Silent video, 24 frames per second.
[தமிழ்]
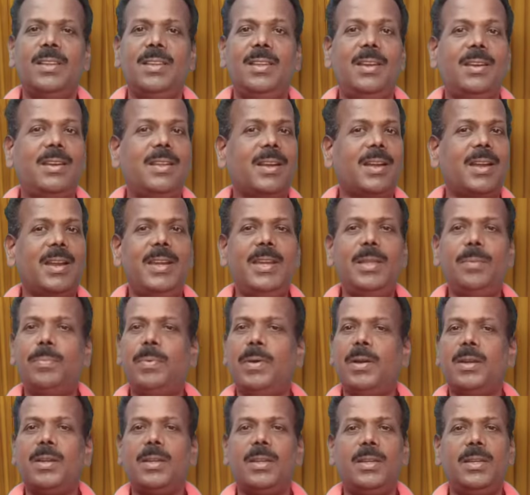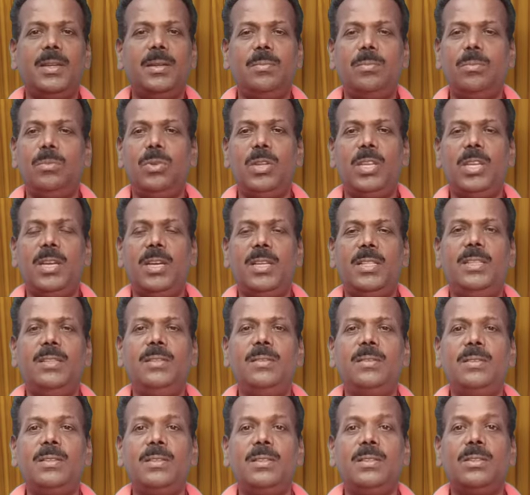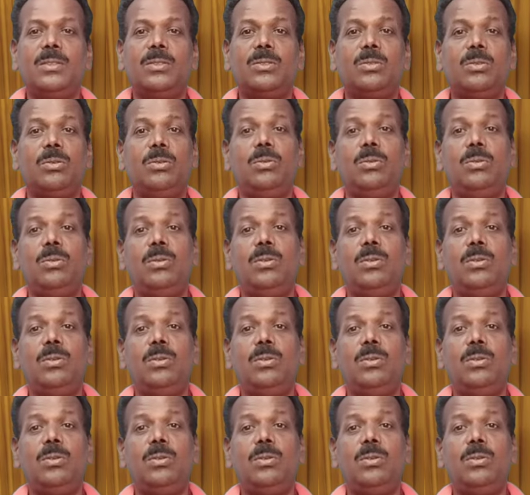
இல்லைன்னா கண்டிப்பாக முடியாது ஸோ